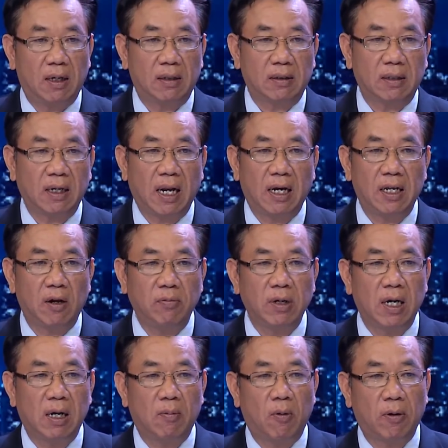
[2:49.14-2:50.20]
cái này nó giống như
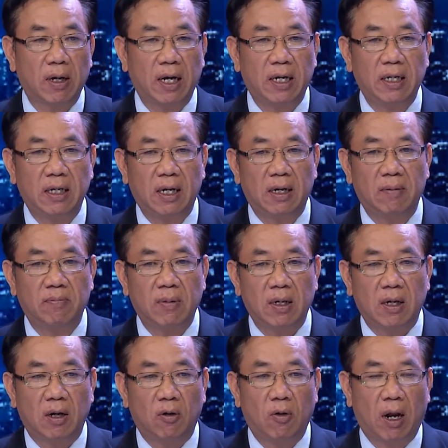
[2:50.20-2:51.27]
là một cái uh,
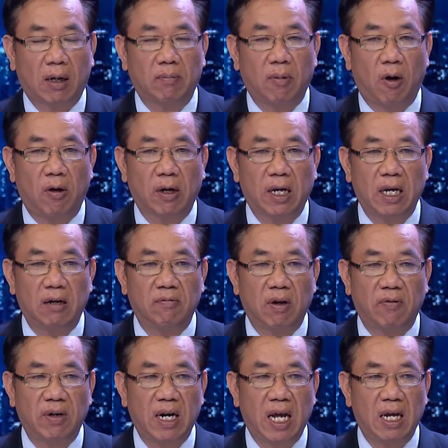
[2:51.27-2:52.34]
luật mà họ kiện về
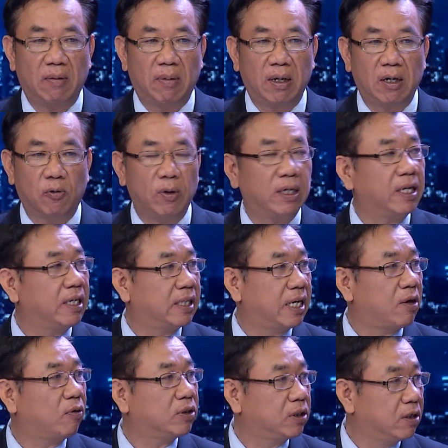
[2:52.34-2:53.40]
vấn đề mà được quyền kỳ thị
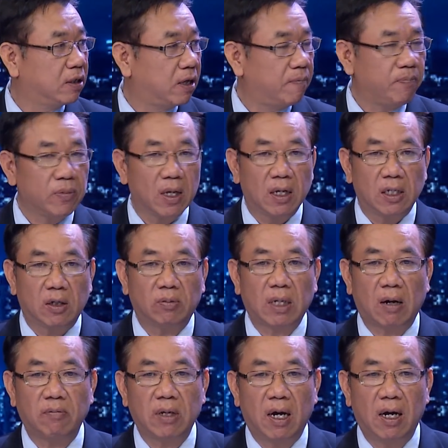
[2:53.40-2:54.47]
hồi xưa đó chúng ta
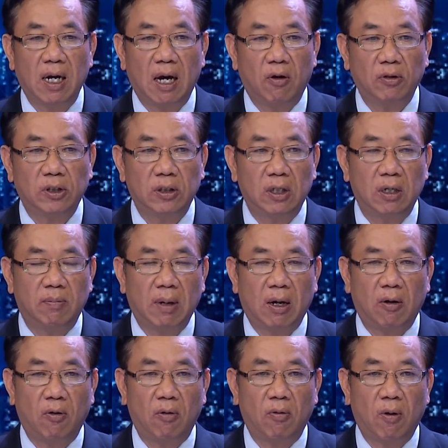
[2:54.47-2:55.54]
cũng nhớ là hồi xưa mà
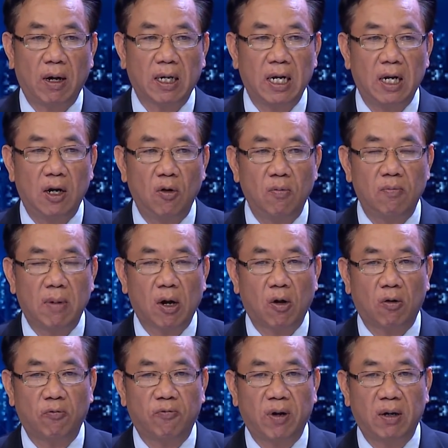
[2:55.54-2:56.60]
Hoa Kỳ lúc mà
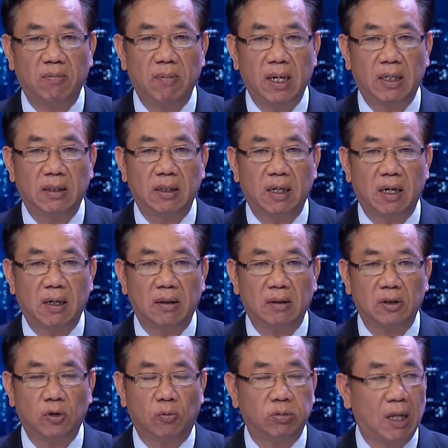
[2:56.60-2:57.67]
còn phân biệt à,
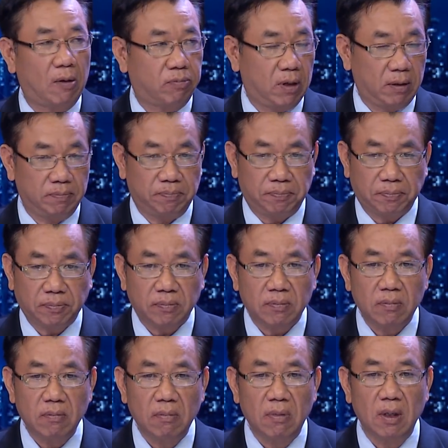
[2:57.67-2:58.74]
chủng tộc đó yeah.
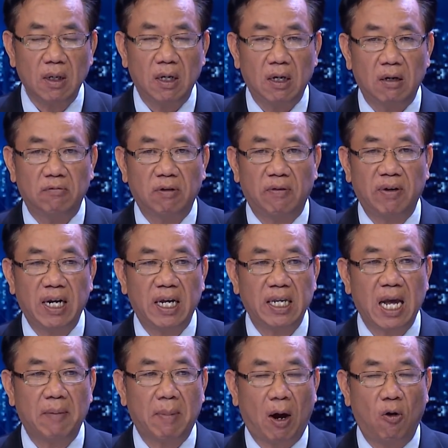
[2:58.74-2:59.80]
về vấn đề
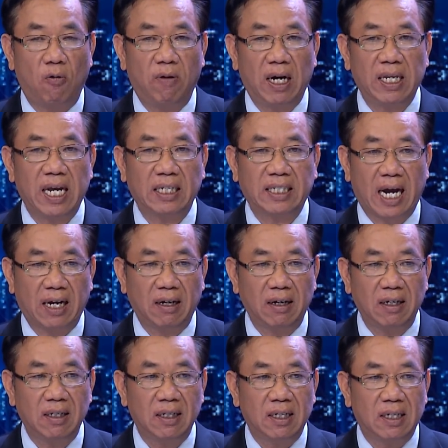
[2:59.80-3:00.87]
da màu với lại da trắng đó
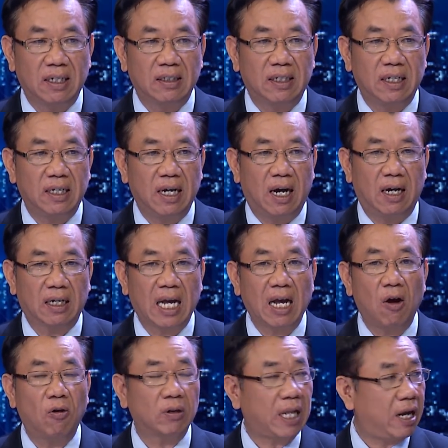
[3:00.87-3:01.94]
thì ở các
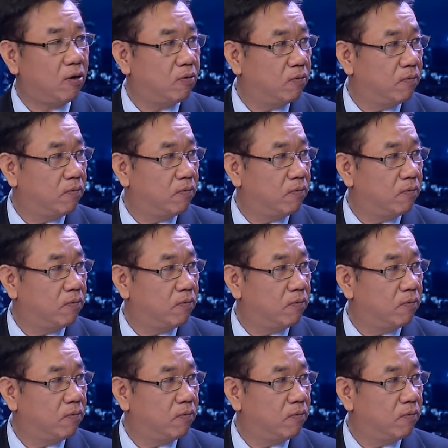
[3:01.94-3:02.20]
hotel